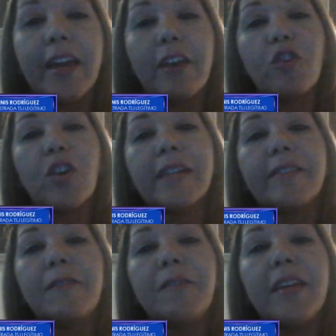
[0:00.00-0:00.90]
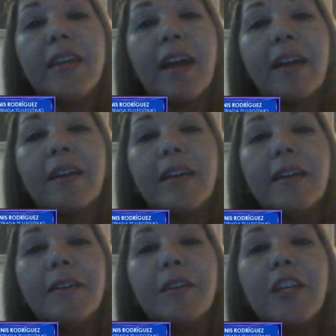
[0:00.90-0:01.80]
ellos recibían.
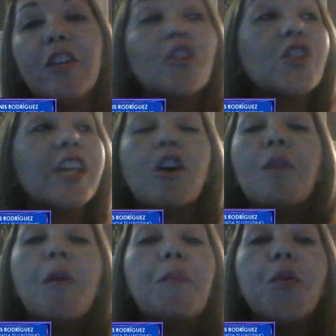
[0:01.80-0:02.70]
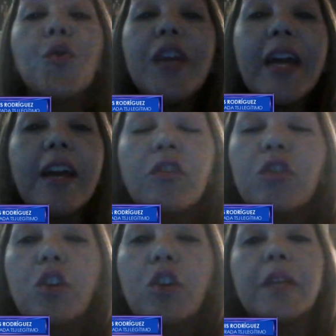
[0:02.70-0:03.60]
Y no sé cómo pudieron
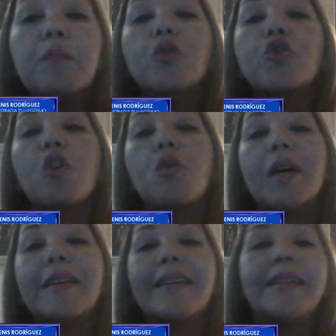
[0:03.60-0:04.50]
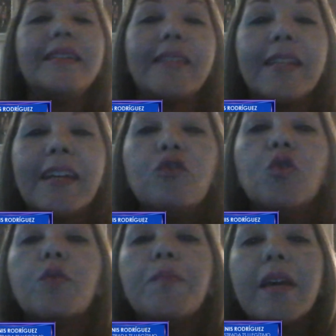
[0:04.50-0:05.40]
dormir muchos jueces y siguen
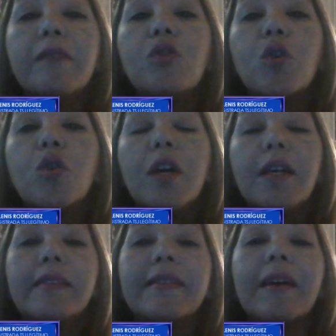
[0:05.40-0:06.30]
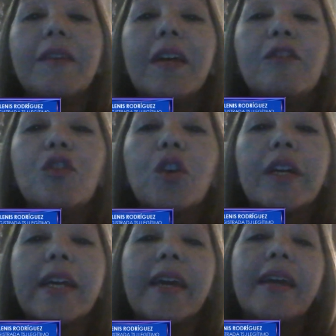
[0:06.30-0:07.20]
durmiendo sabiendo
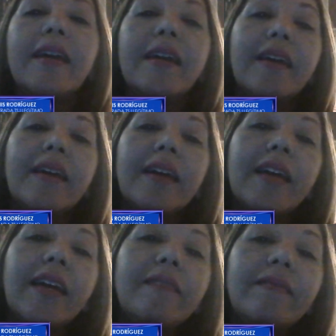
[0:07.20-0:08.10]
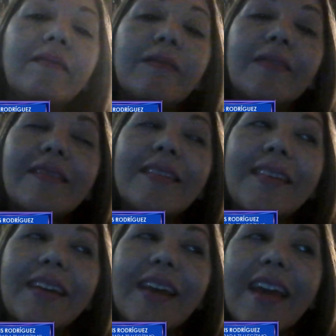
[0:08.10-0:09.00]
que
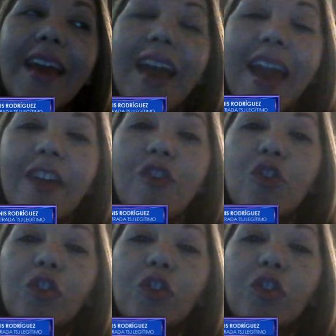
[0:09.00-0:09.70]
en, eh, ellos